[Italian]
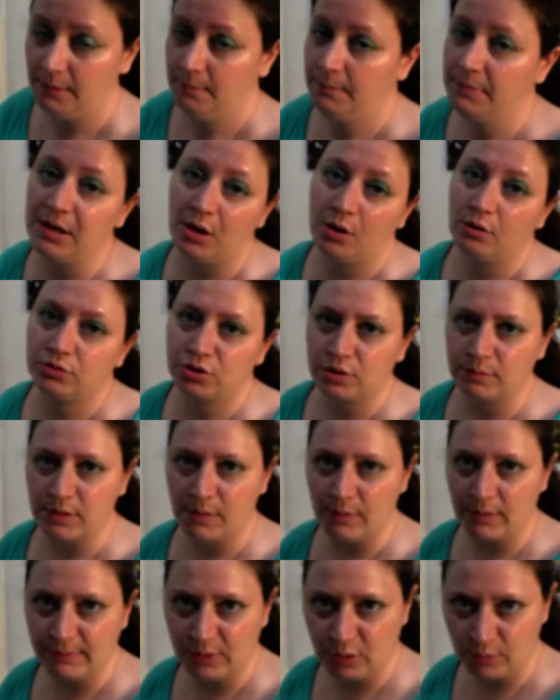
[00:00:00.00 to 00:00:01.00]
però ci
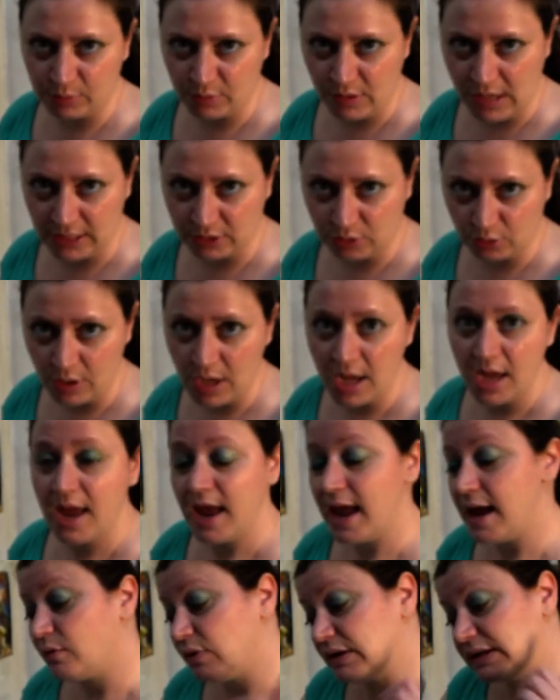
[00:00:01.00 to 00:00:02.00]
abbiamo almeno provato
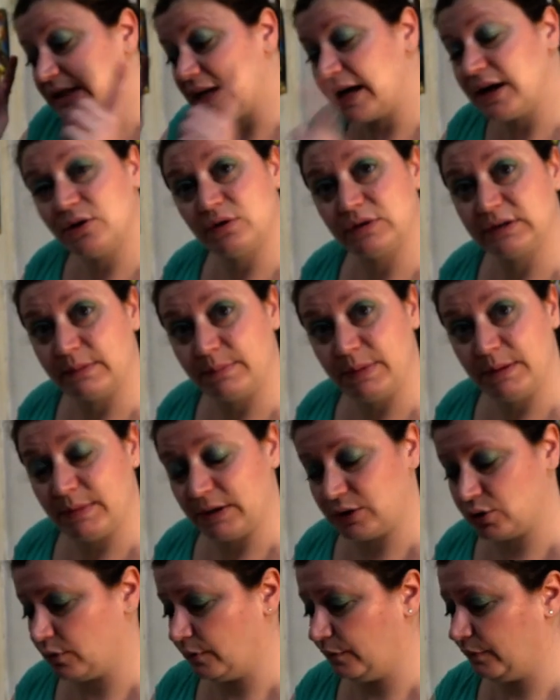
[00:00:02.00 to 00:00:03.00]
e questa è la nostra prima
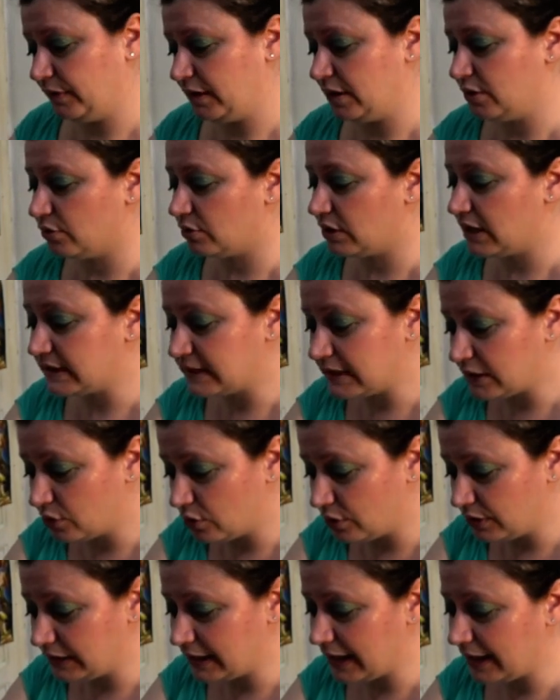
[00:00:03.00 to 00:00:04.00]
action figure la
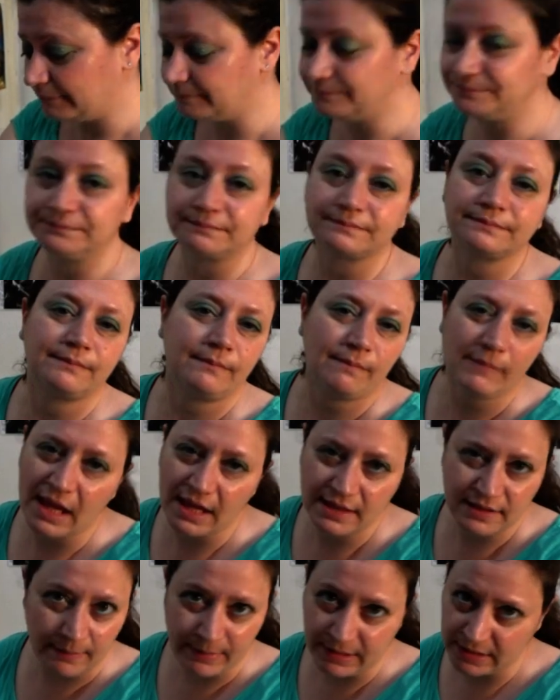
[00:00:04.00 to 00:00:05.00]
seconda
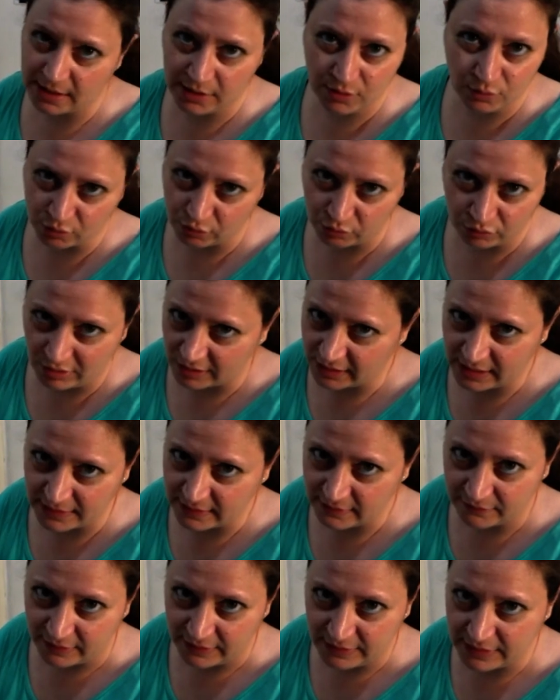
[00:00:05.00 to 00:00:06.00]
sapete che io sono una
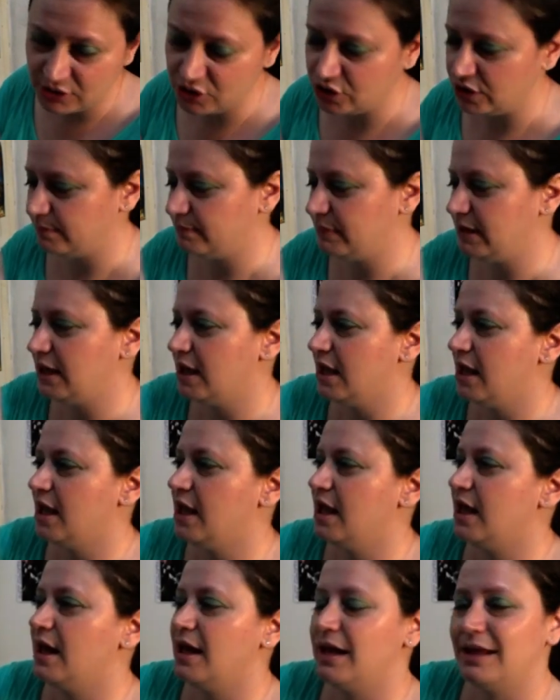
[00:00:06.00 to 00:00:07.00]
grande fan dei cibi
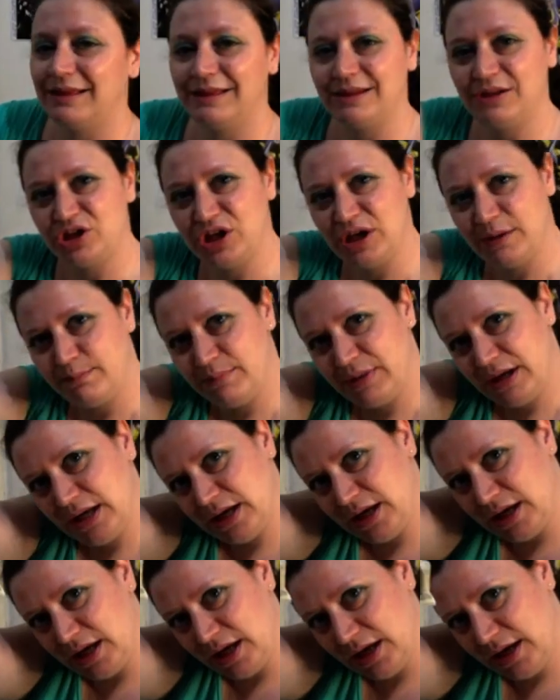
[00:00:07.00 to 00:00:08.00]

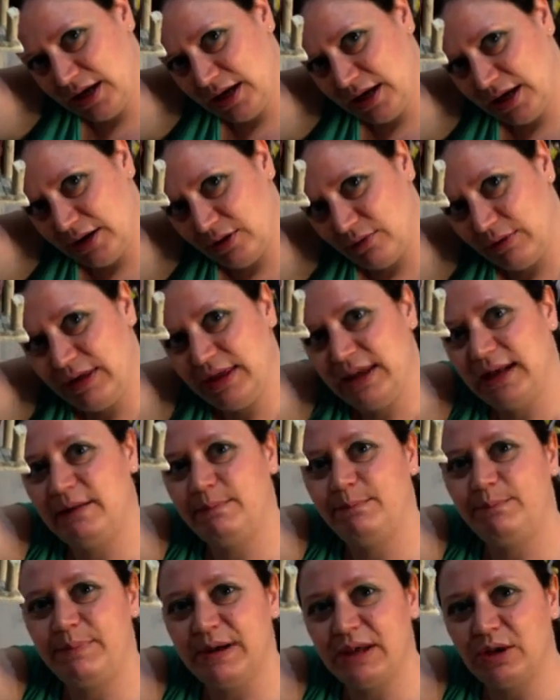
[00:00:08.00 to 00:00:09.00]
cibi quindi il
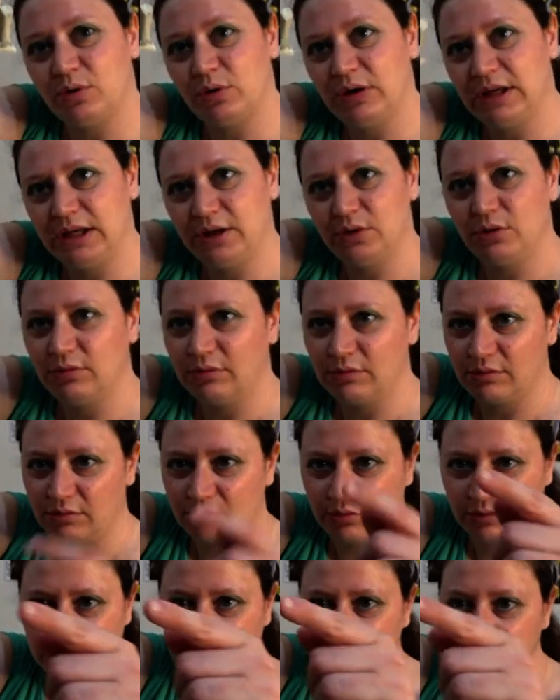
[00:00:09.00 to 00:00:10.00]
piccolino
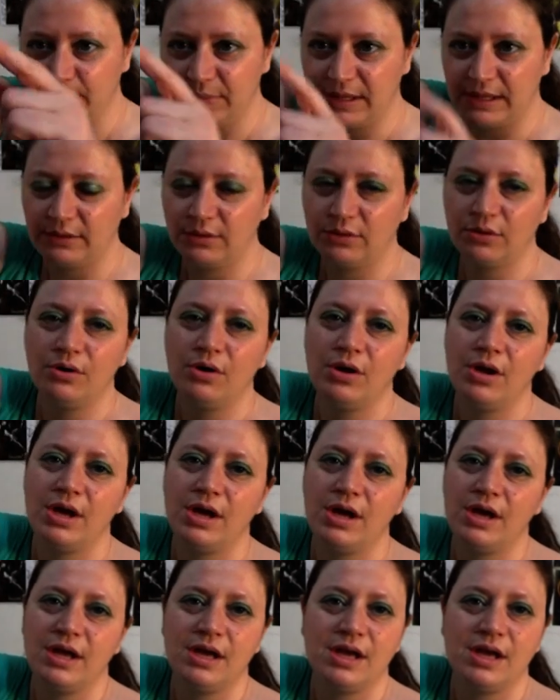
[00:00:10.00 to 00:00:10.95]
col tempietto